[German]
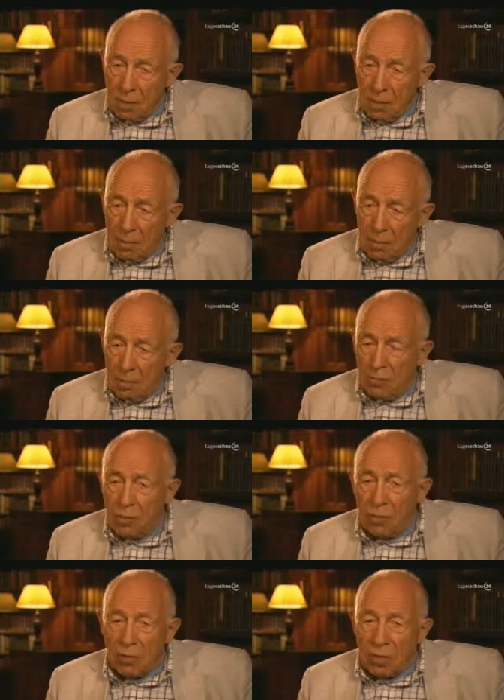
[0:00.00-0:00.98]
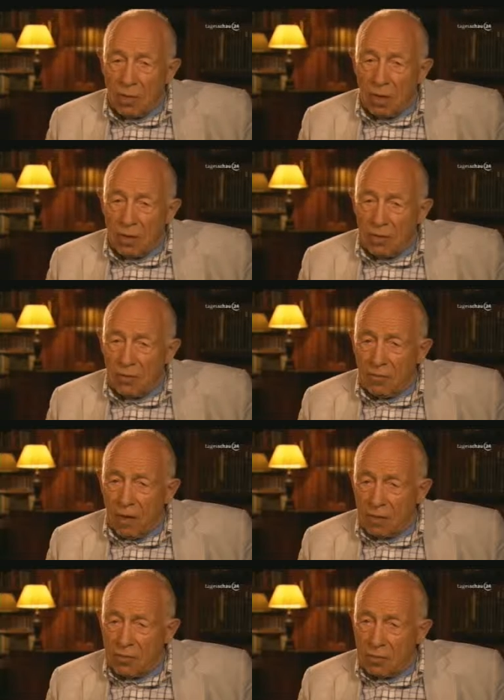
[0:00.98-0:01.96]
Wahrheit. die Bevölkerung hat ja gar nicht
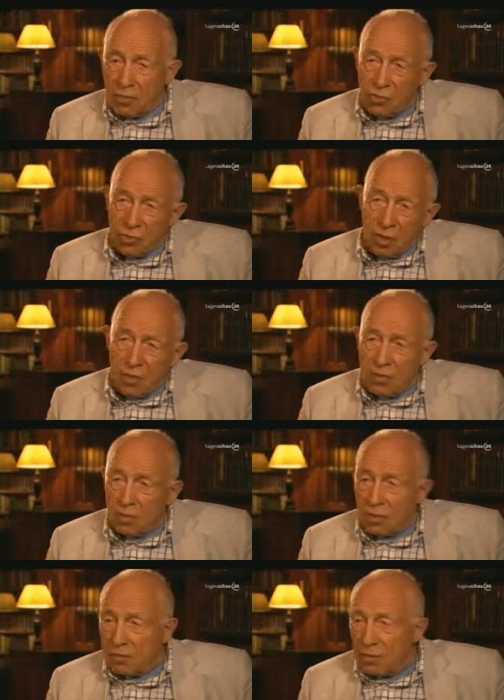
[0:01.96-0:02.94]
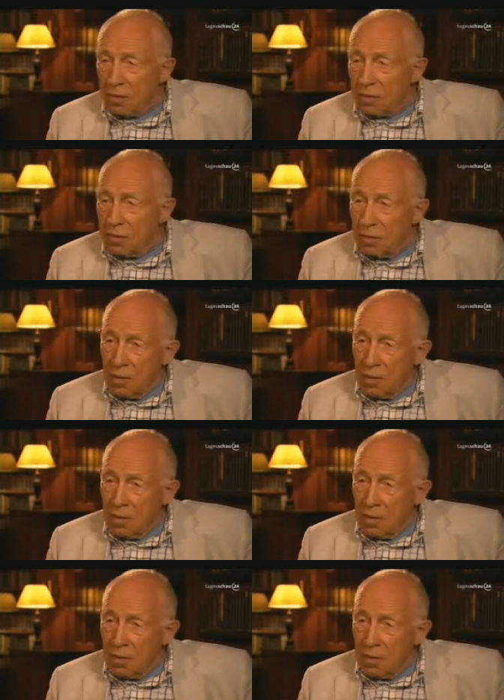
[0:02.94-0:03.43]
gefragt, sondern ein Journalist hat gefragt.